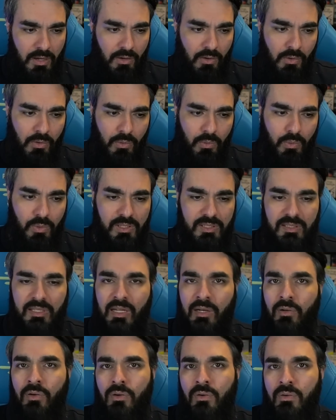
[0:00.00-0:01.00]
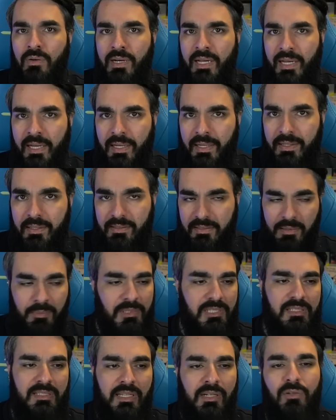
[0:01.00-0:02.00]
con quest'alone di
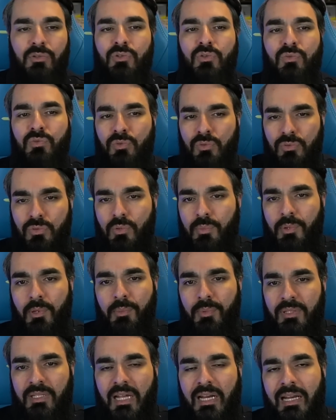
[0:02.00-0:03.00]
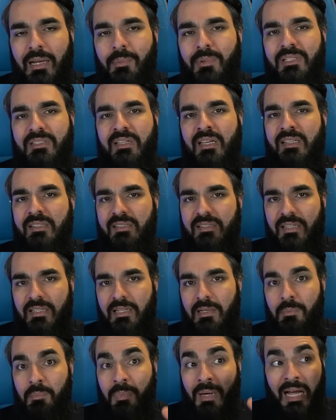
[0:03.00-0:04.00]
mistero dovuto proprio dalla presenza
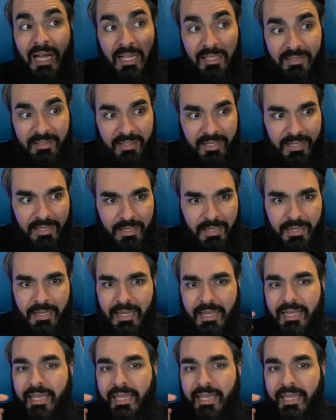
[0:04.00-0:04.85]
del padre